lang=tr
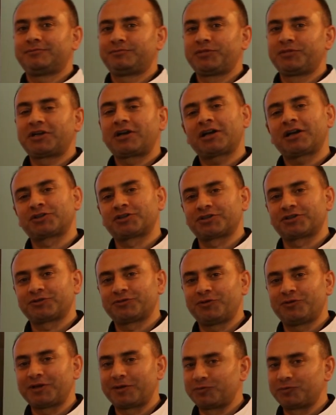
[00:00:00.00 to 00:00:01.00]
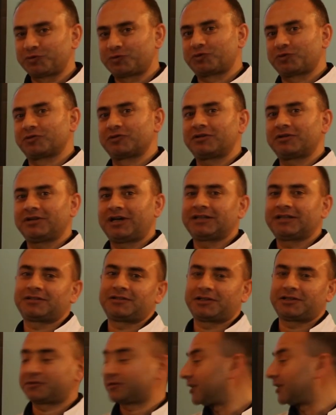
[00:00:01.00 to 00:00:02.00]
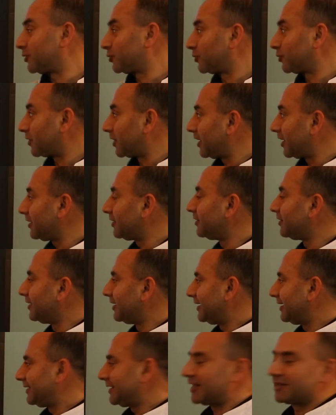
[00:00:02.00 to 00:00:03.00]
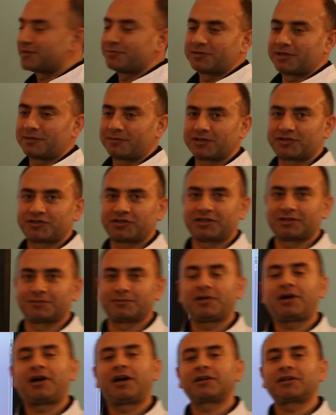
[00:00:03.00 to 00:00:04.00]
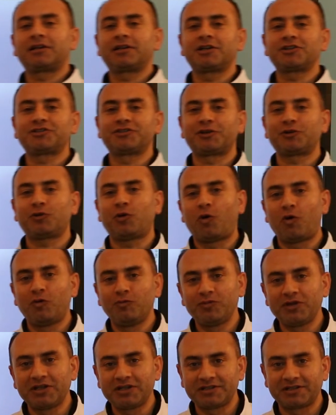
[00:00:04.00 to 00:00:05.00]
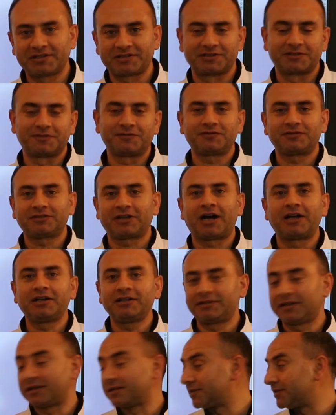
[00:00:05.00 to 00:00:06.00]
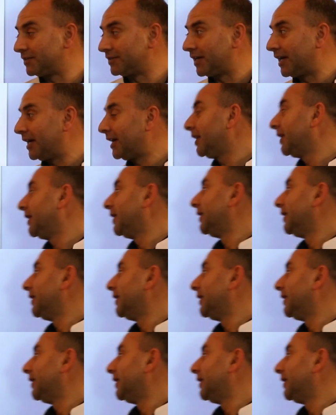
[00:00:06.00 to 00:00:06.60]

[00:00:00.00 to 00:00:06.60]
birkaç önemli hususu hatırlattıktan sonra dersimize başlayalım. Arkadaşlar 11. sınıf tarih dersinde